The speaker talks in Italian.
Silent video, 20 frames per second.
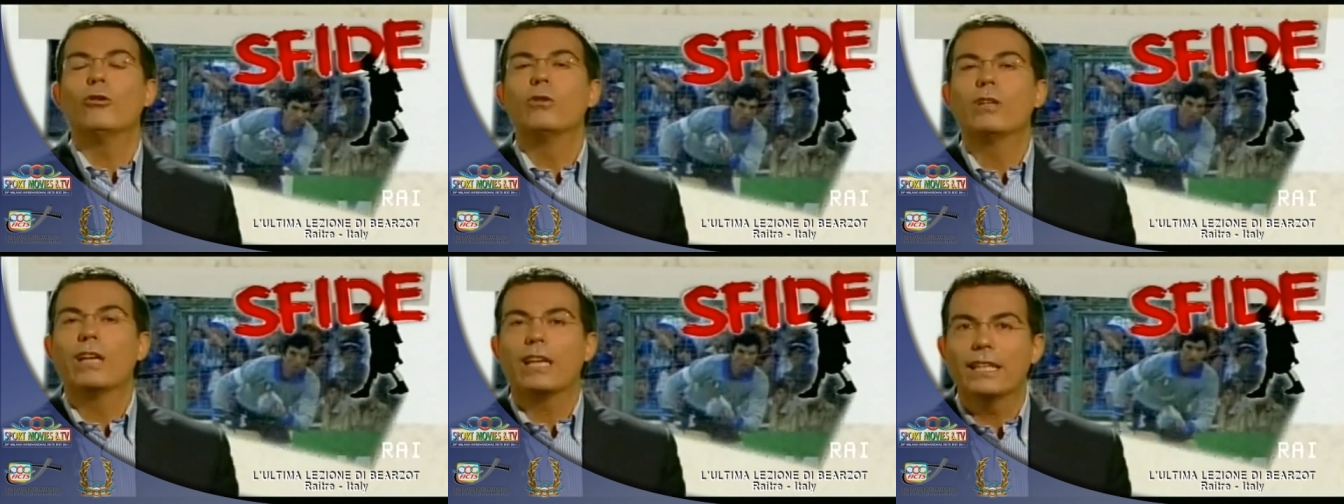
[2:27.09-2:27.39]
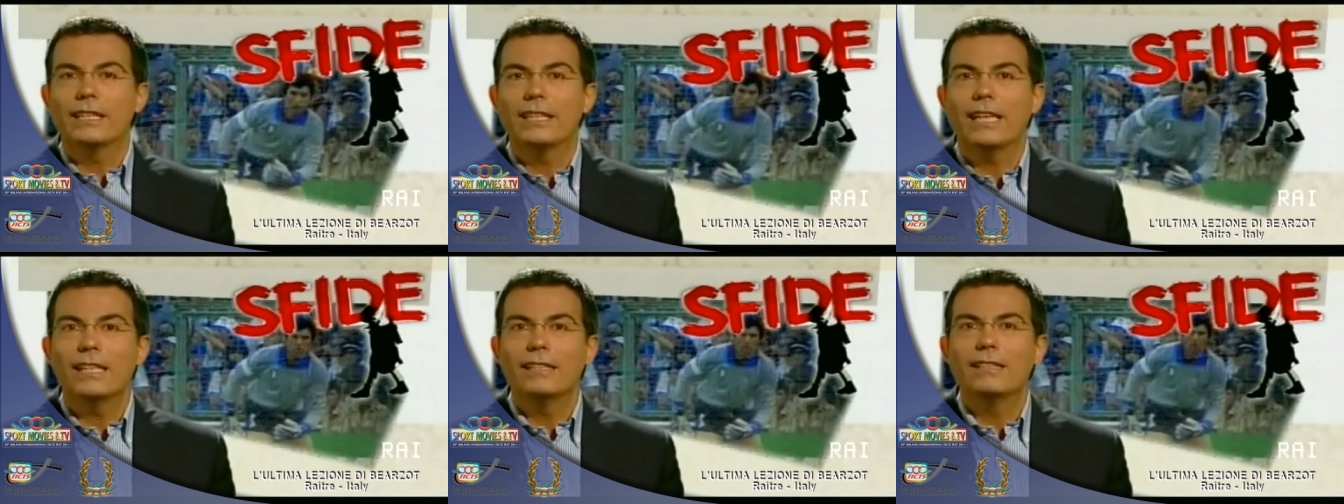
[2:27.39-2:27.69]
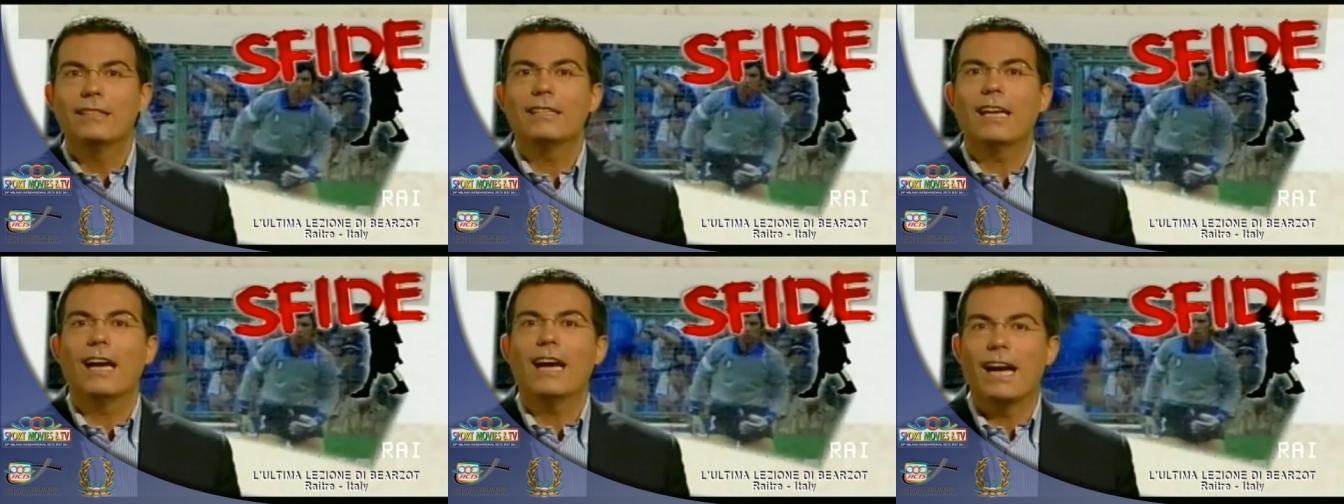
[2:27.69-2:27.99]

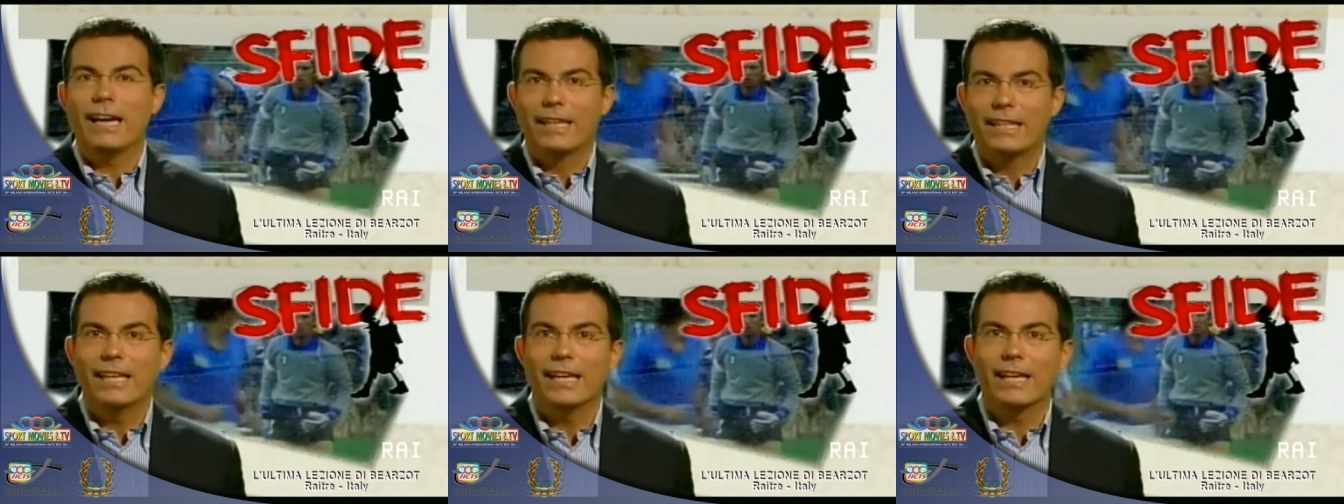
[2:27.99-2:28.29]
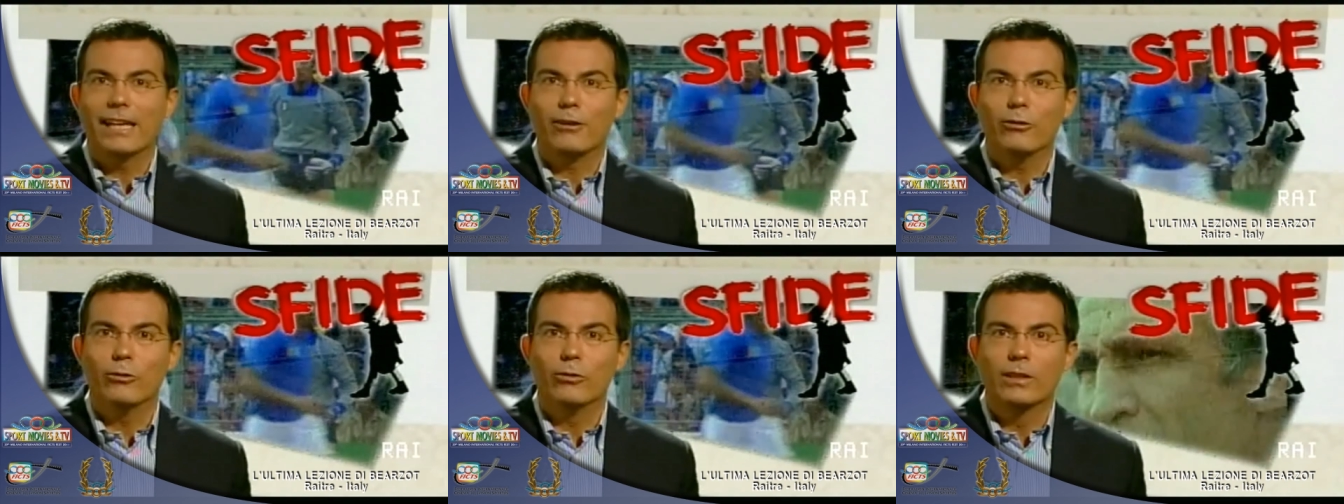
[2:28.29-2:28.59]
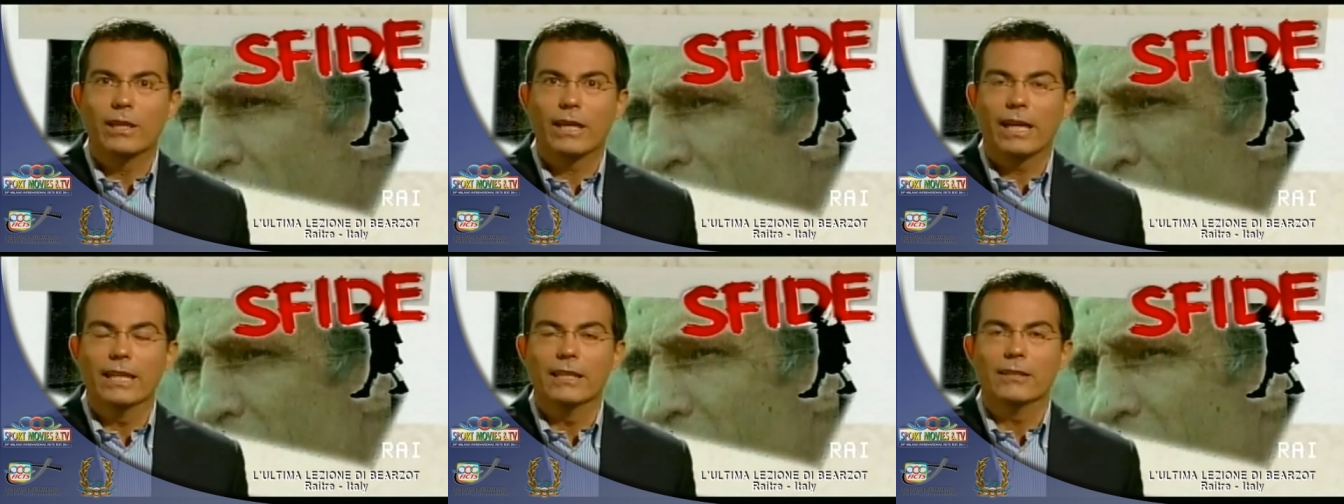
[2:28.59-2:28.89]
concretezza a chi era
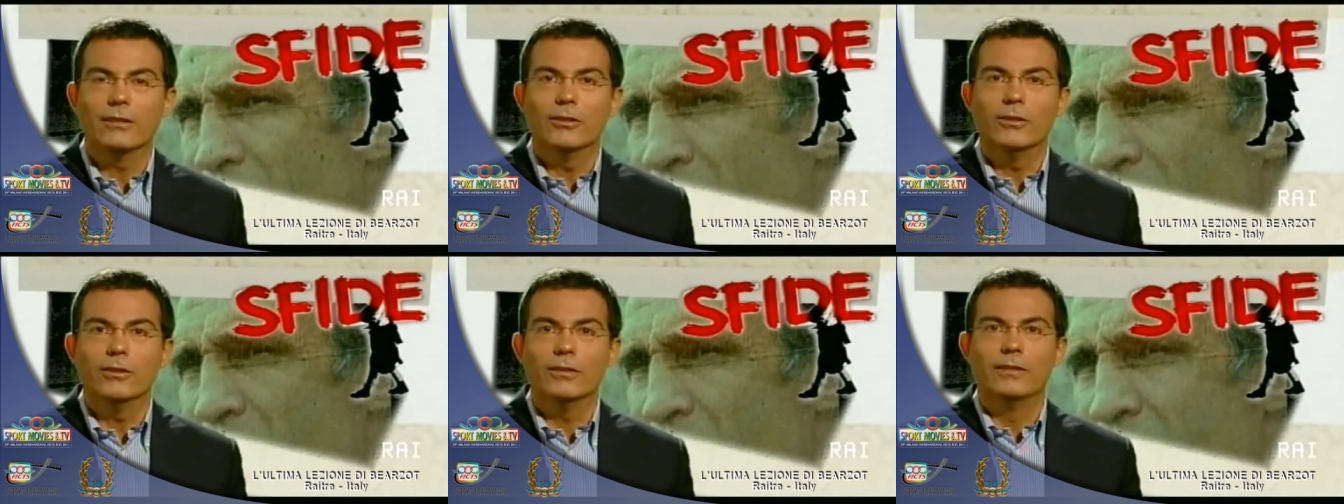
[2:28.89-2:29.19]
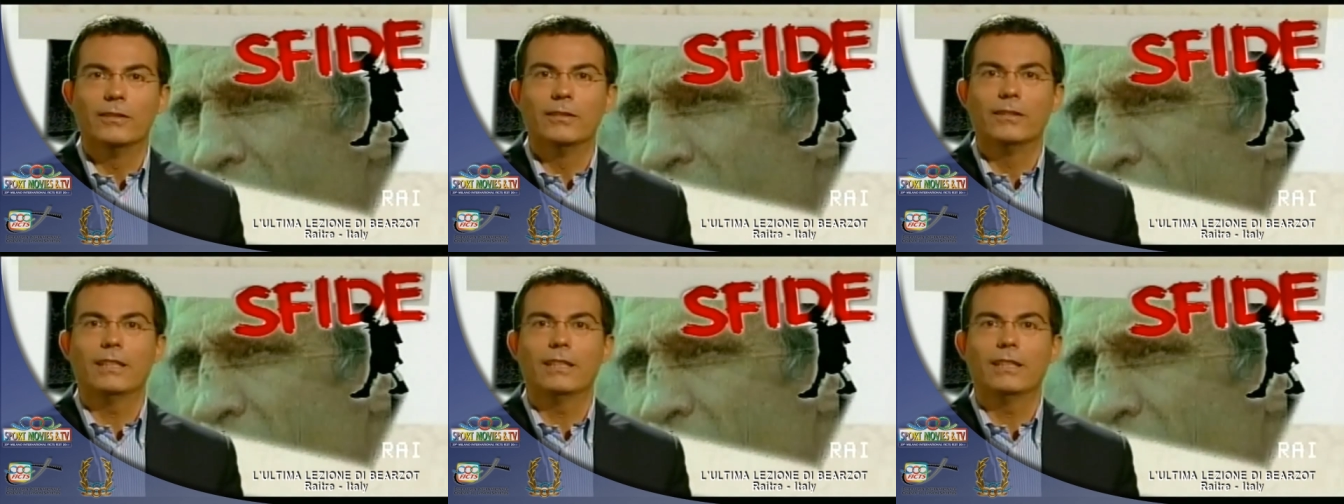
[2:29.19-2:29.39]
concreto.